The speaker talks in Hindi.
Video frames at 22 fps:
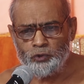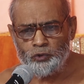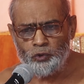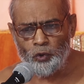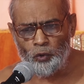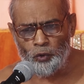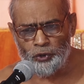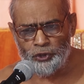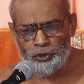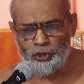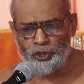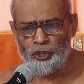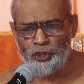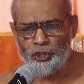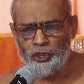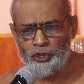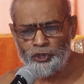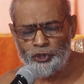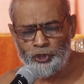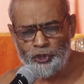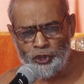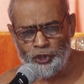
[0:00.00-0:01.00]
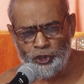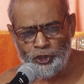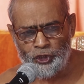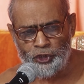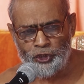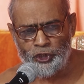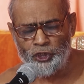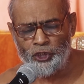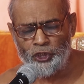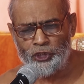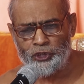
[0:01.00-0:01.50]
दो इंद्री तीन
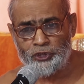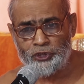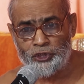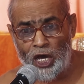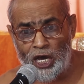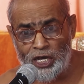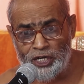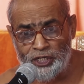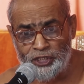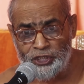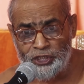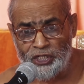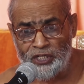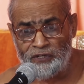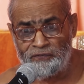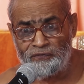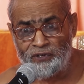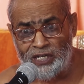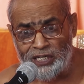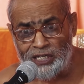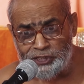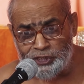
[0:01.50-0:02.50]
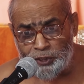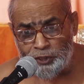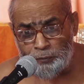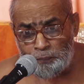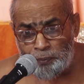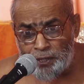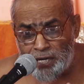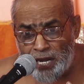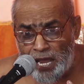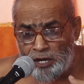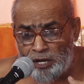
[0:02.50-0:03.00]
इंद्री चार इंद्री विकल्प
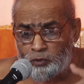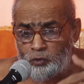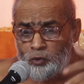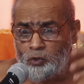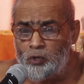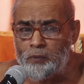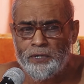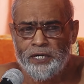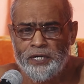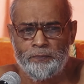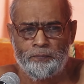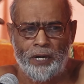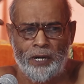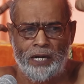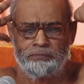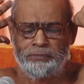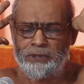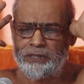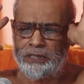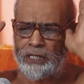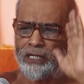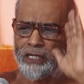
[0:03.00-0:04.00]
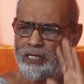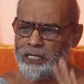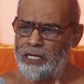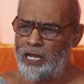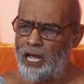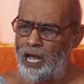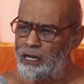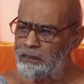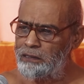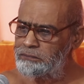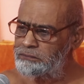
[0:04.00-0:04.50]
पर्याय को हमने प्राप्त कर
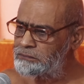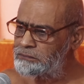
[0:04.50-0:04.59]
लिया